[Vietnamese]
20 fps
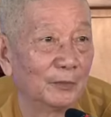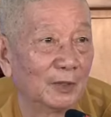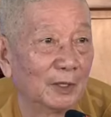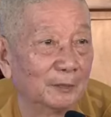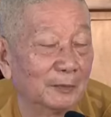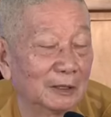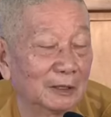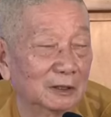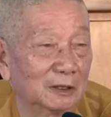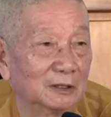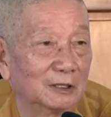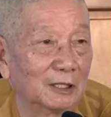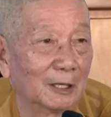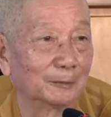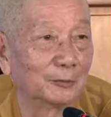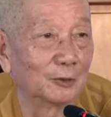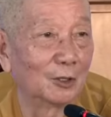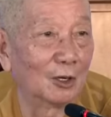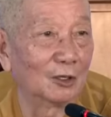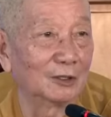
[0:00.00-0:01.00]
Nhưng mà cứ
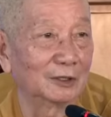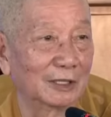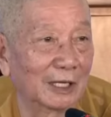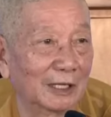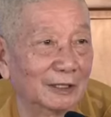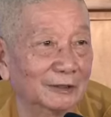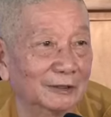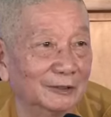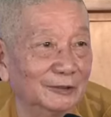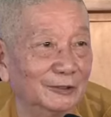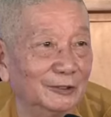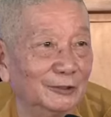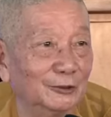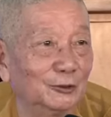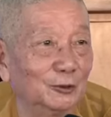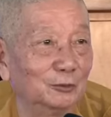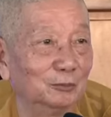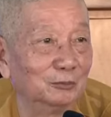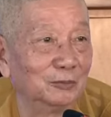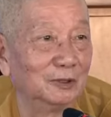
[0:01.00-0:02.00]
gặp khó khăn thì
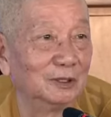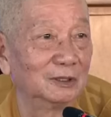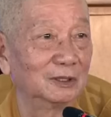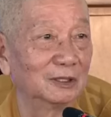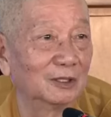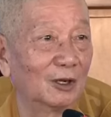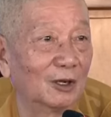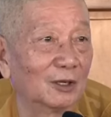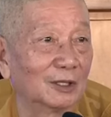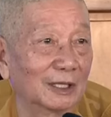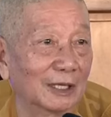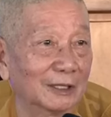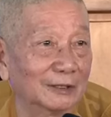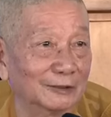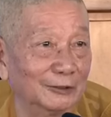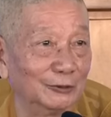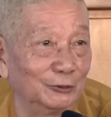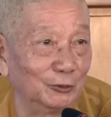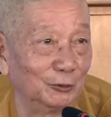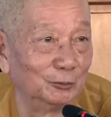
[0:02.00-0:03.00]
chùng bước, khó
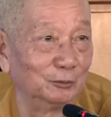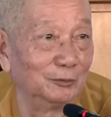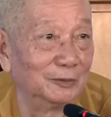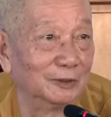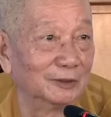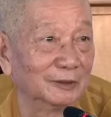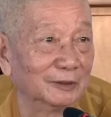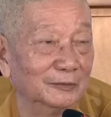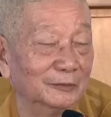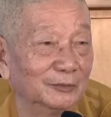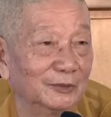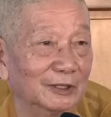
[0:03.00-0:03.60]
khăn thì chùng bước.